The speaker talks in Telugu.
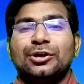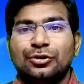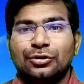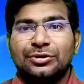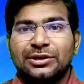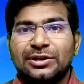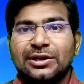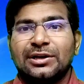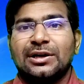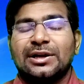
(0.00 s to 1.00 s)
ఈరోజు అయితే
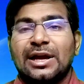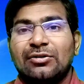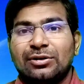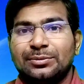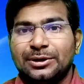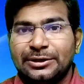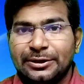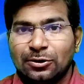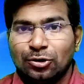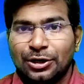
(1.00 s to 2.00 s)
కనుక కేవలం
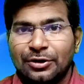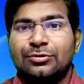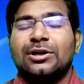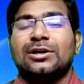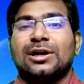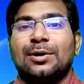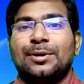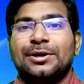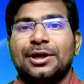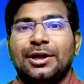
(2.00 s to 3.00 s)
ఇంటిలోనే ఉన్నాను
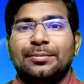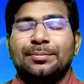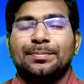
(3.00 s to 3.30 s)
కాబట్టి